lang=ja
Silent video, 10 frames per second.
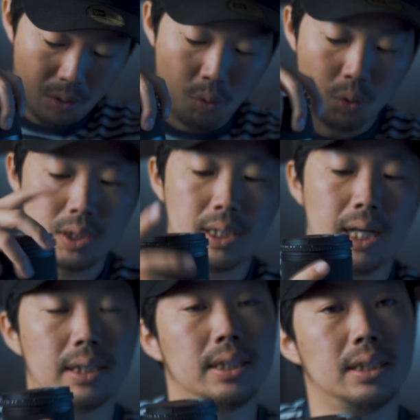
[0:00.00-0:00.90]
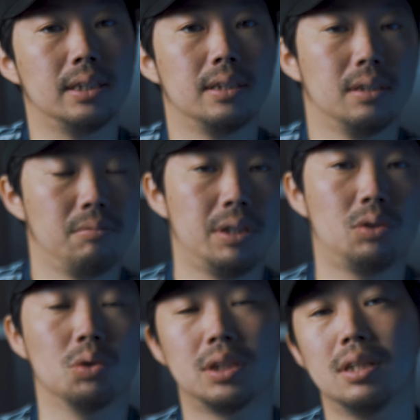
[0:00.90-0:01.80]
大きさに
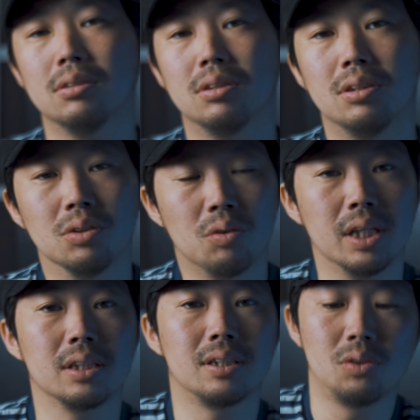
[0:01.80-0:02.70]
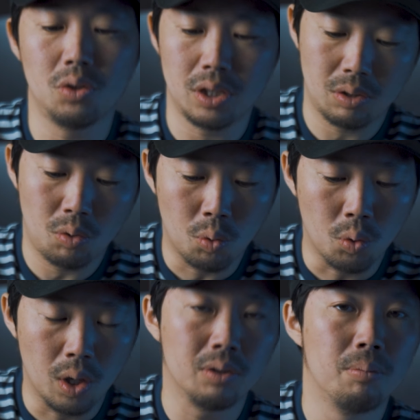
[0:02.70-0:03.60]
フィットしてるっていうのは、すごい、
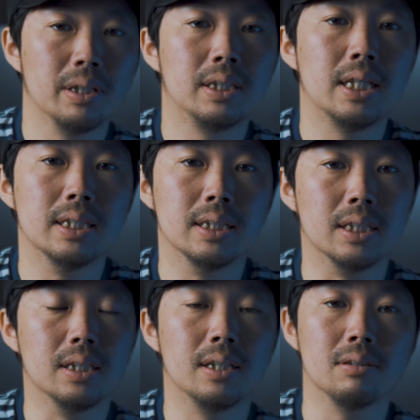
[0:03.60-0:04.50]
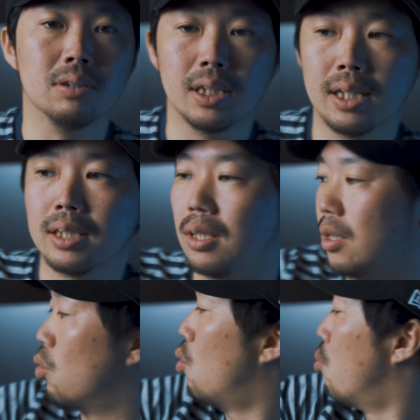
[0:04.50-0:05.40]
こう、アドバンテージになるんじゃないかなと